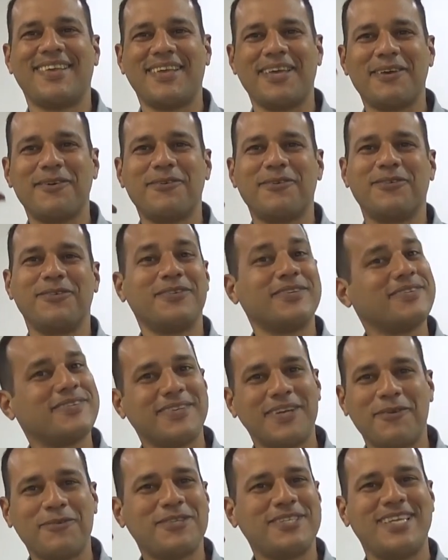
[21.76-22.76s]
eu
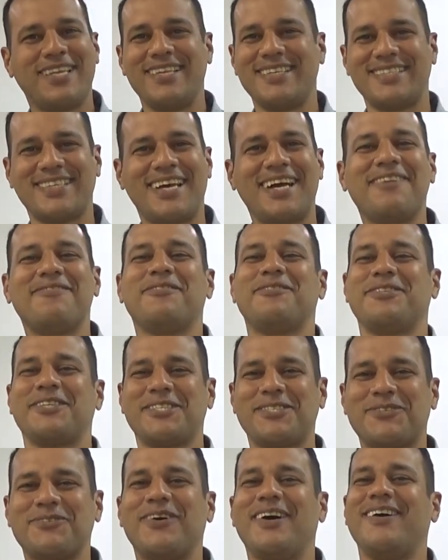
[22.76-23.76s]
não utilizava o
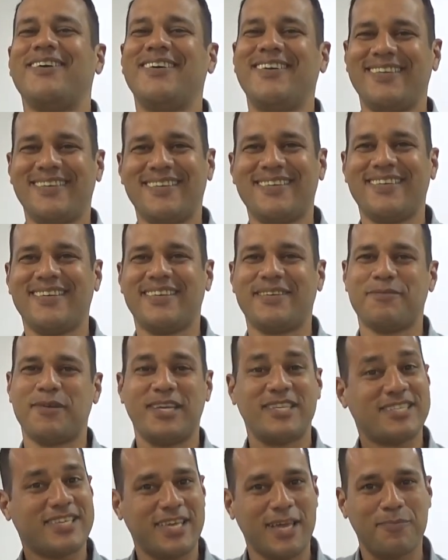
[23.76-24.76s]
gestual,
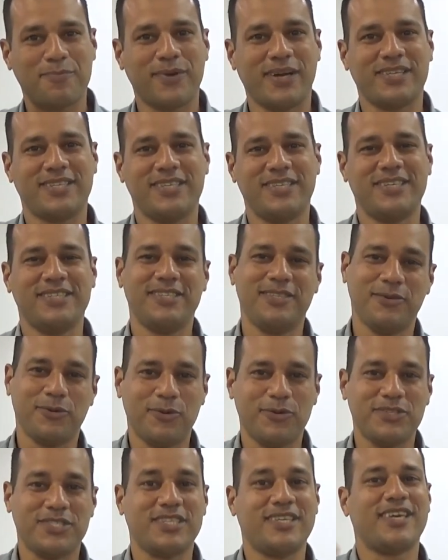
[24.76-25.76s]
mas que a partir de
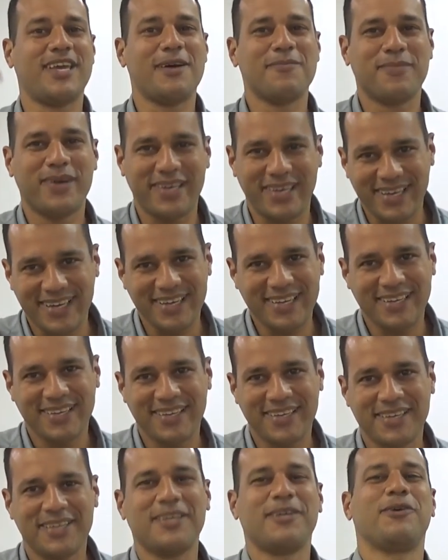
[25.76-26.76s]
hoje e amanhã
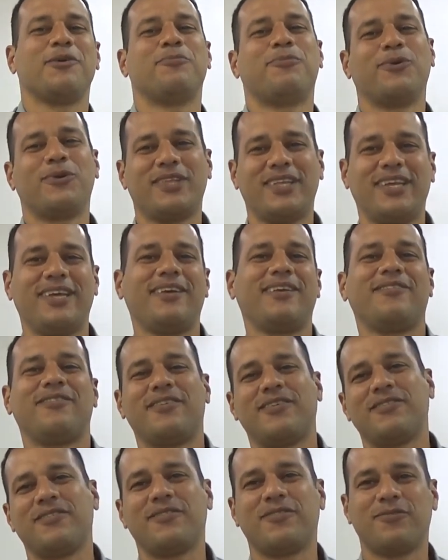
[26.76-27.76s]
eu poderei
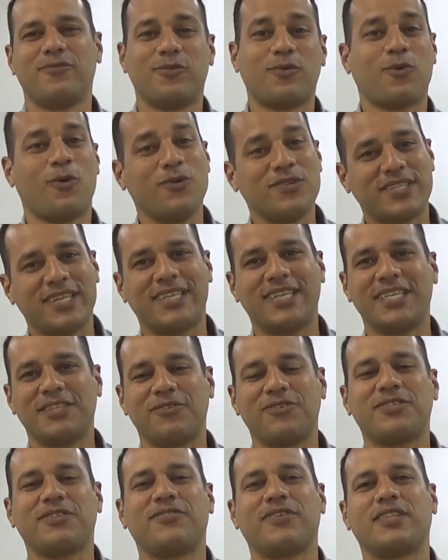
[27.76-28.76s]
com certeza
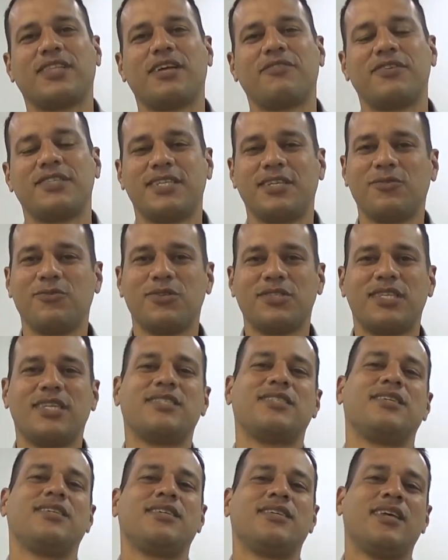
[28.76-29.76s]
vou estar tá fazendo uso
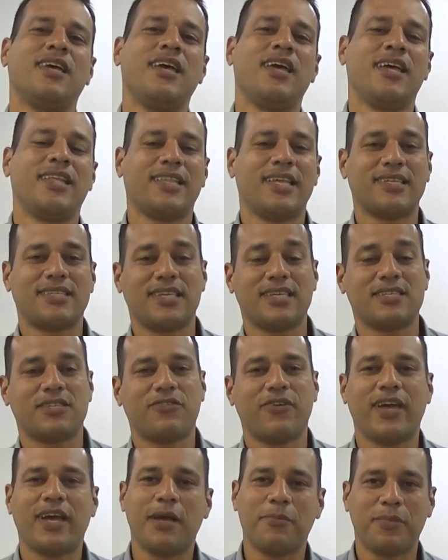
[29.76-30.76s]
desse, dessas
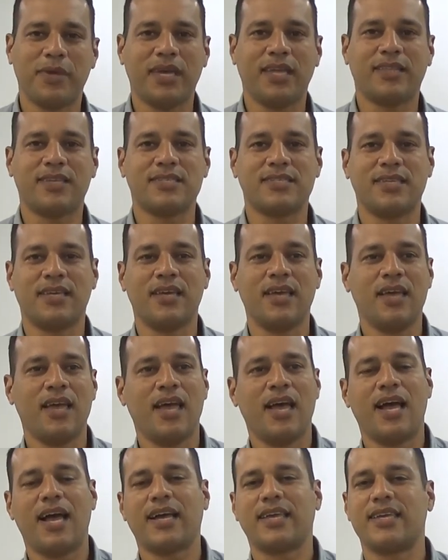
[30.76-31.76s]
ferramentas, né?
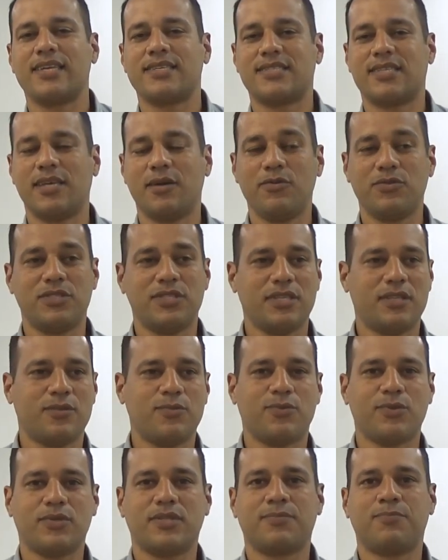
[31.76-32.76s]
A questão de
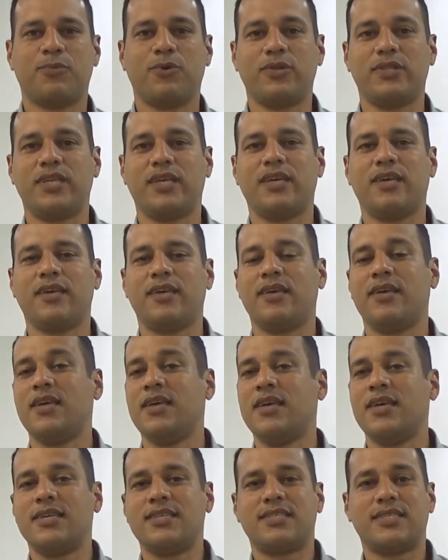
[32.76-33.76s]
poder
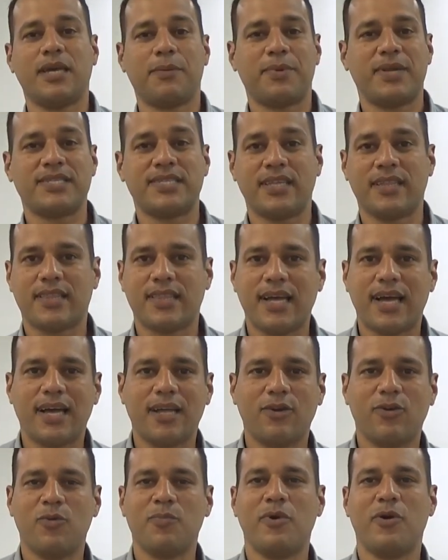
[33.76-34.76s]
se apresentar
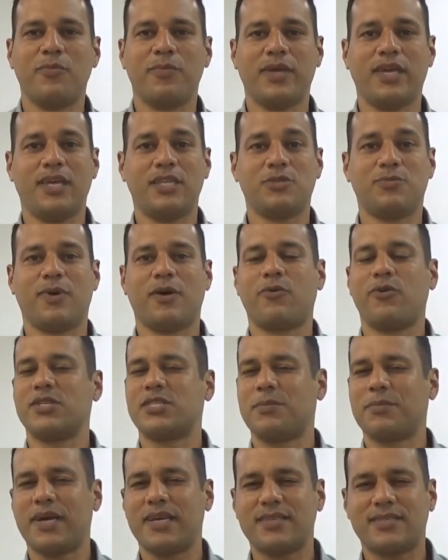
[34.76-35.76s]
normalmente, uma
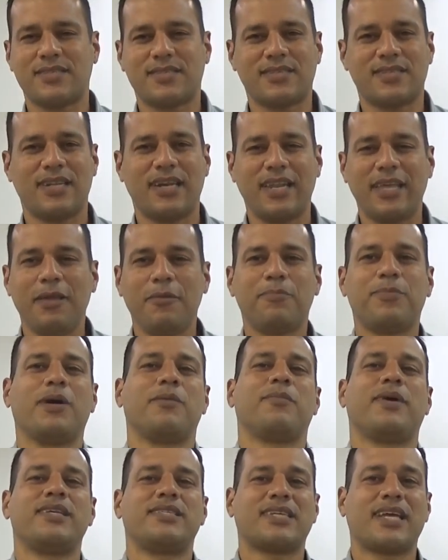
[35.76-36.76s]
coisa mais limpa,
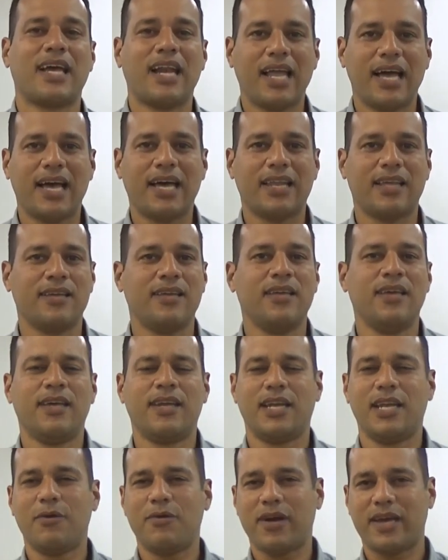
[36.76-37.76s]
mais clara,
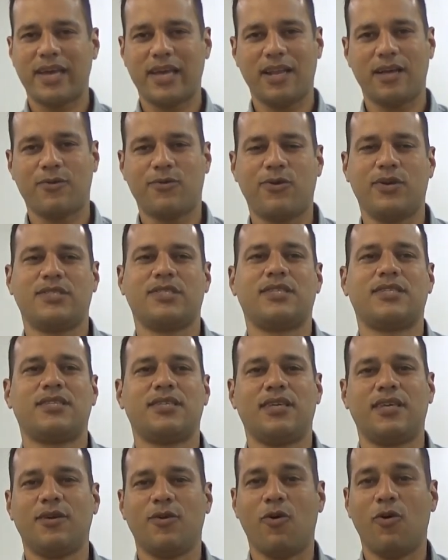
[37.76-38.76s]
não aquela coisa
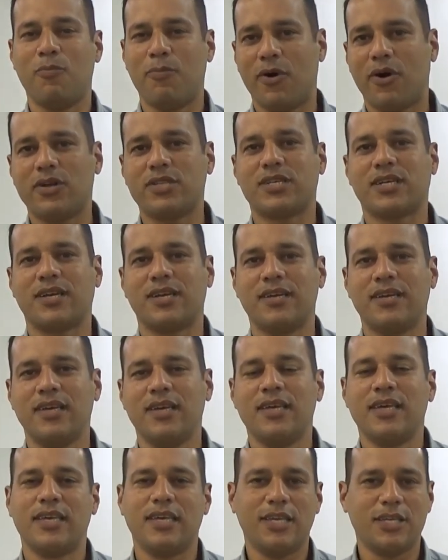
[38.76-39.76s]
assim robótica.
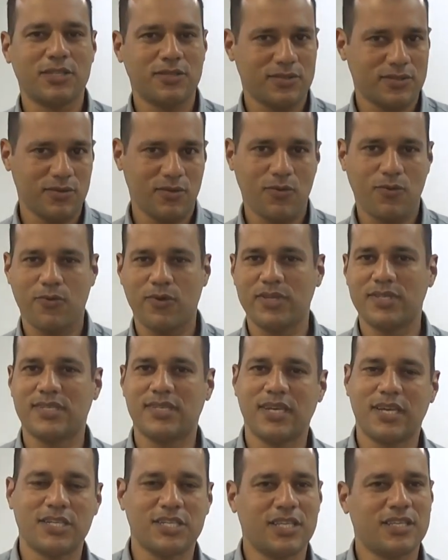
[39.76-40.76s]
Isso são coisas
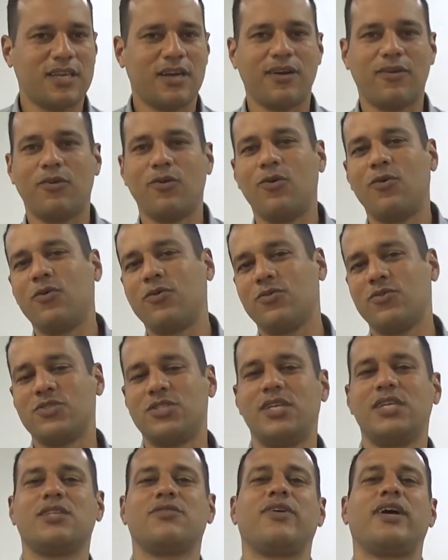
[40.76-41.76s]
assim, que a gente ao longo dos
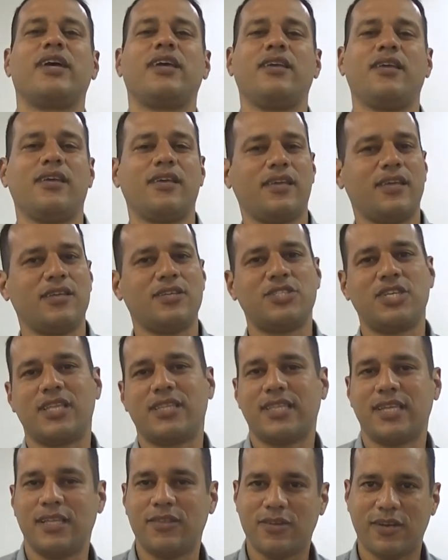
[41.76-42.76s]
dias vai
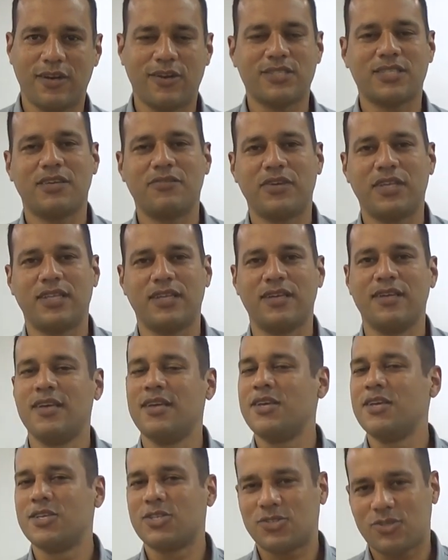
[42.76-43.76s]
injetando na nossa vida.
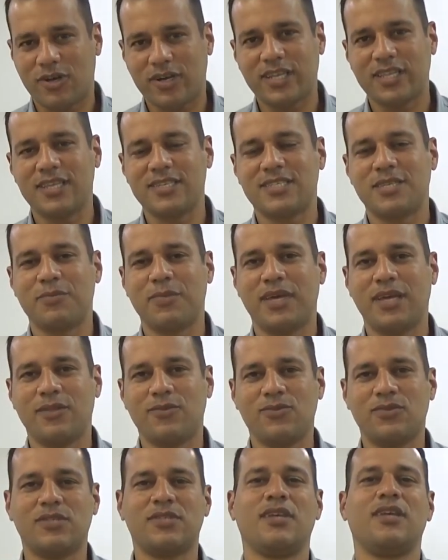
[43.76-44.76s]
Só
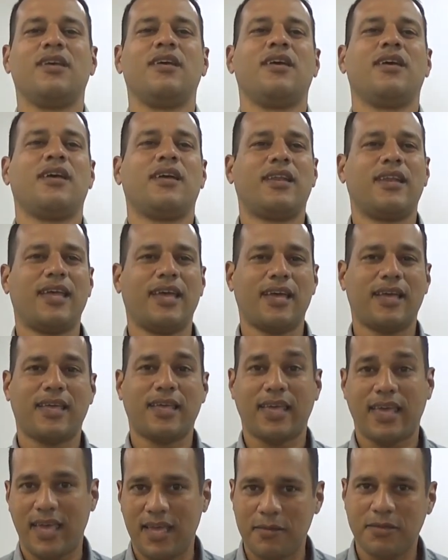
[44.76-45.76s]
agradecimentos, né?
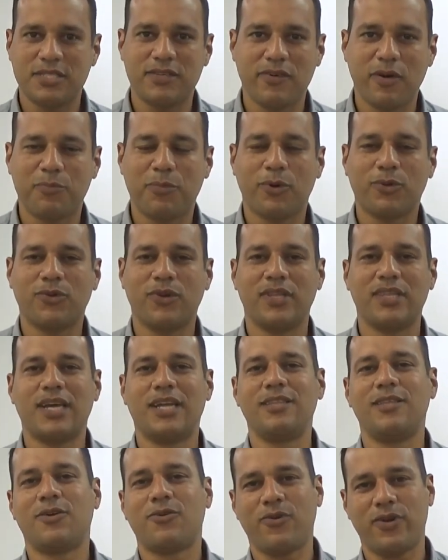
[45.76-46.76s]
Quem tiver a
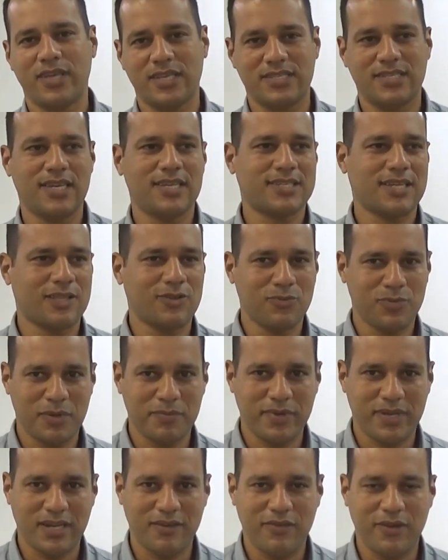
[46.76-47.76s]
oportunidade de conhecer essa dupla
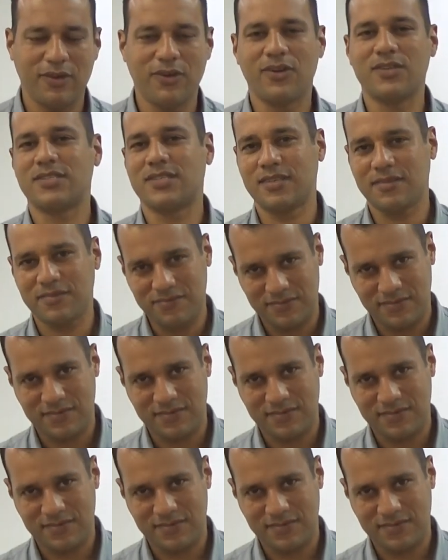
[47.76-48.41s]
maravilhosa,